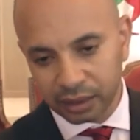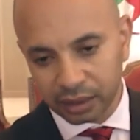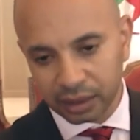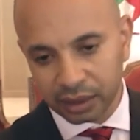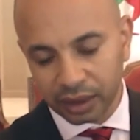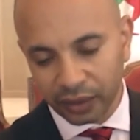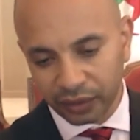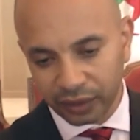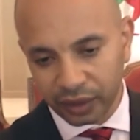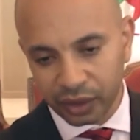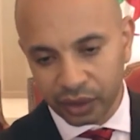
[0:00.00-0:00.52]

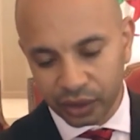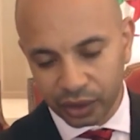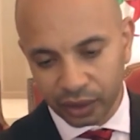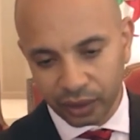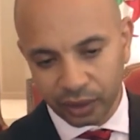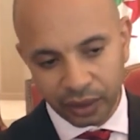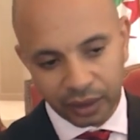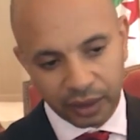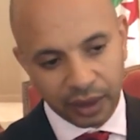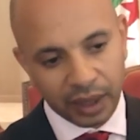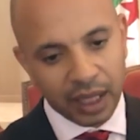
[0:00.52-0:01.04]
دفتر
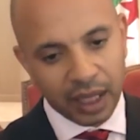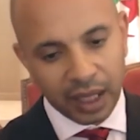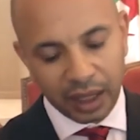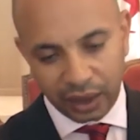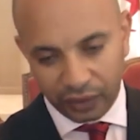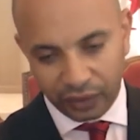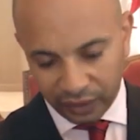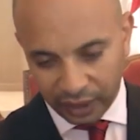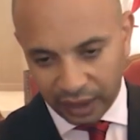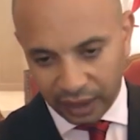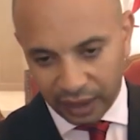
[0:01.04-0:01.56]
الشروط
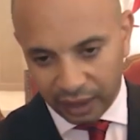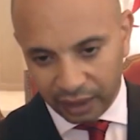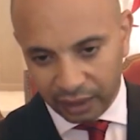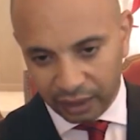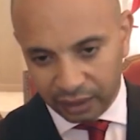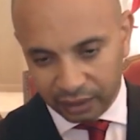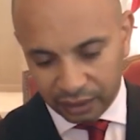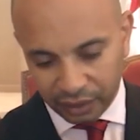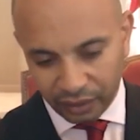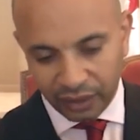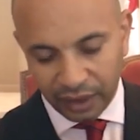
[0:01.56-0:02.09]
دفتر
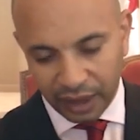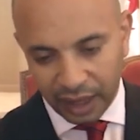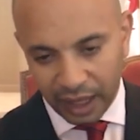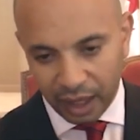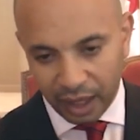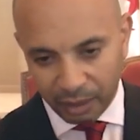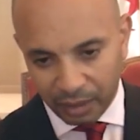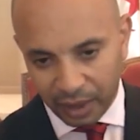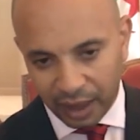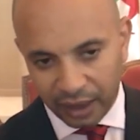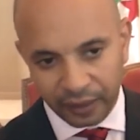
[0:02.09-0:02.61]
دفتر
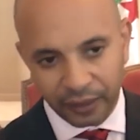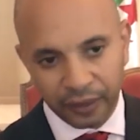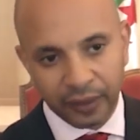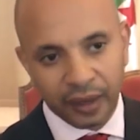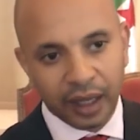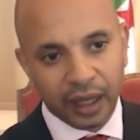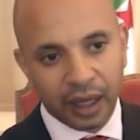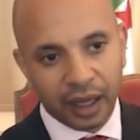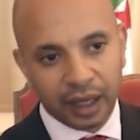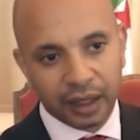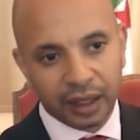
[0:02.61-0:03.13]
الاعباء
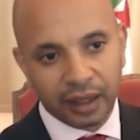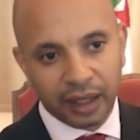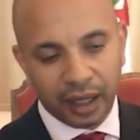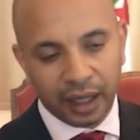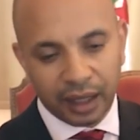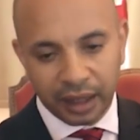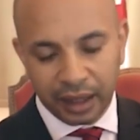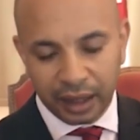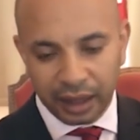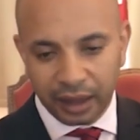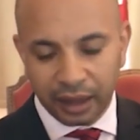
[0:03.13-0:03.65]
هذا
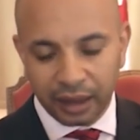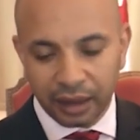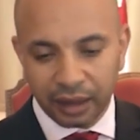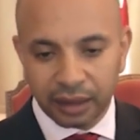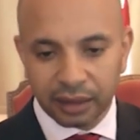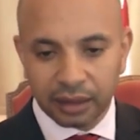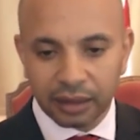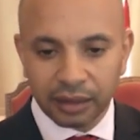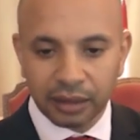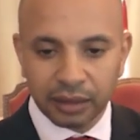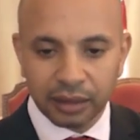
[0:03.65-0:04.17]
يعني
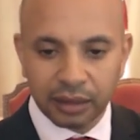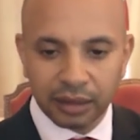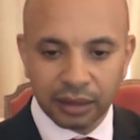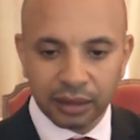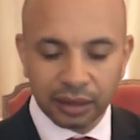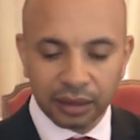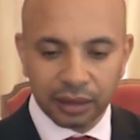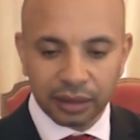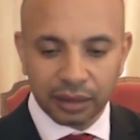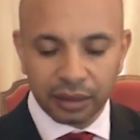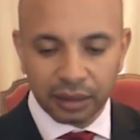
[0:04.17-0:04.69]

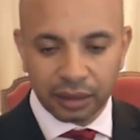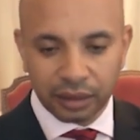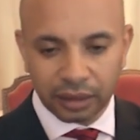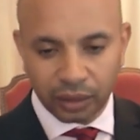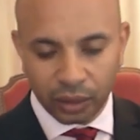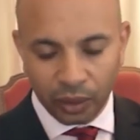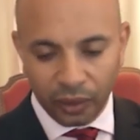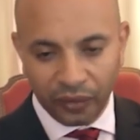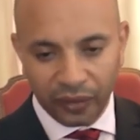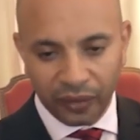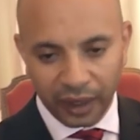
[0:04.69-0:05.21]
آه،
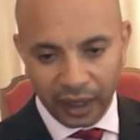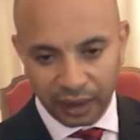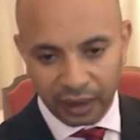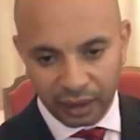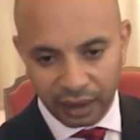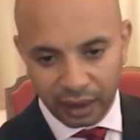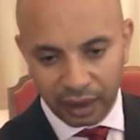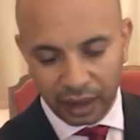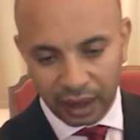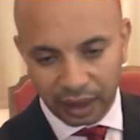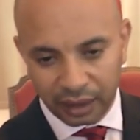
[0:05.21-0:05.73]
توفي
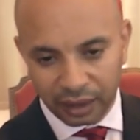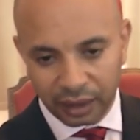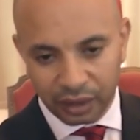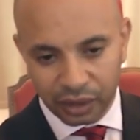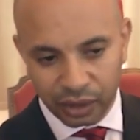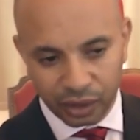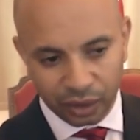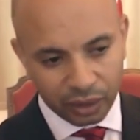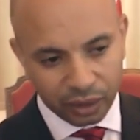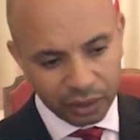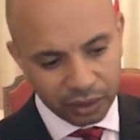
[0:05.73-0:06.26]
هذا هذا
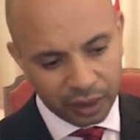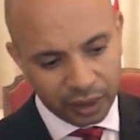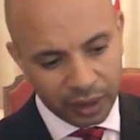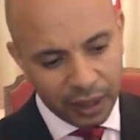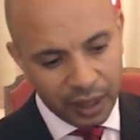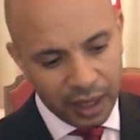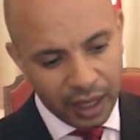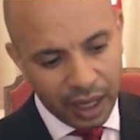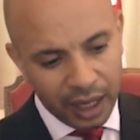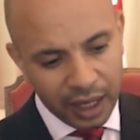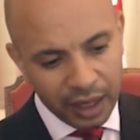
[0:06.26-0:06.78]
الشروط
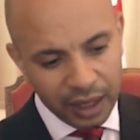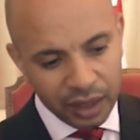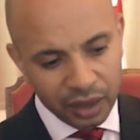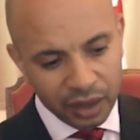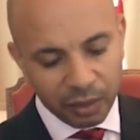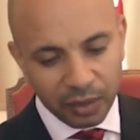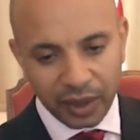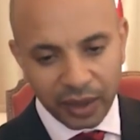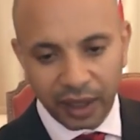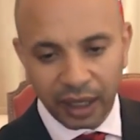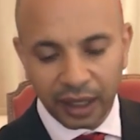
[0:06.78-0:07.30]
احنا
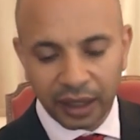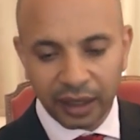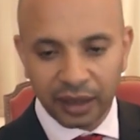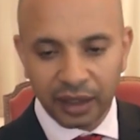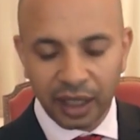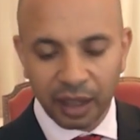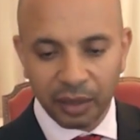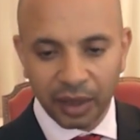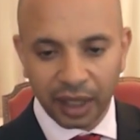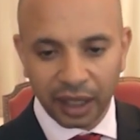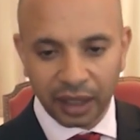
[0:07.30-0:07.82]
نتمنى احنا
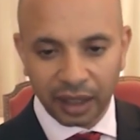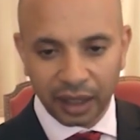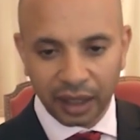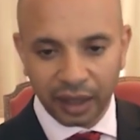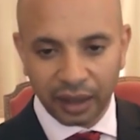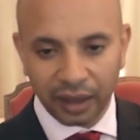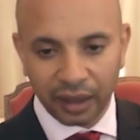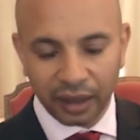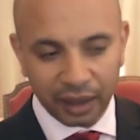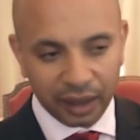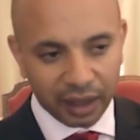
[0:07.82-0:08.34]
دائما
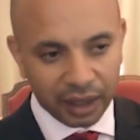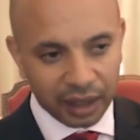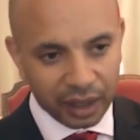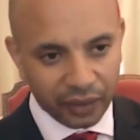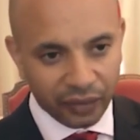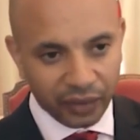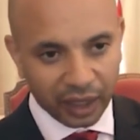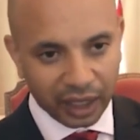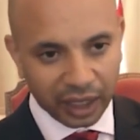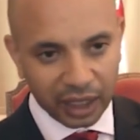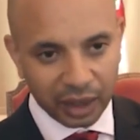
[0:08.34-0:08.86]
انا انا
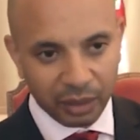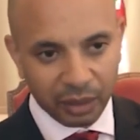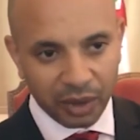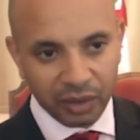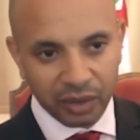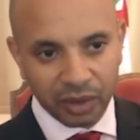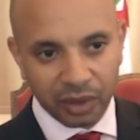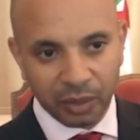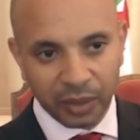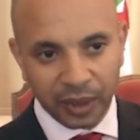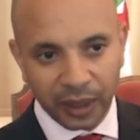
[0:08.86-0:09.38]
في الخدمه
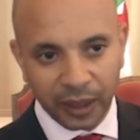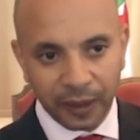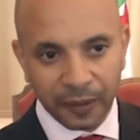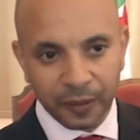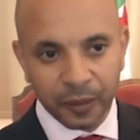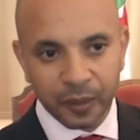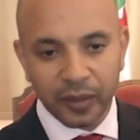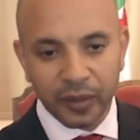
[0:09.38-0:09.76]
ونتمنى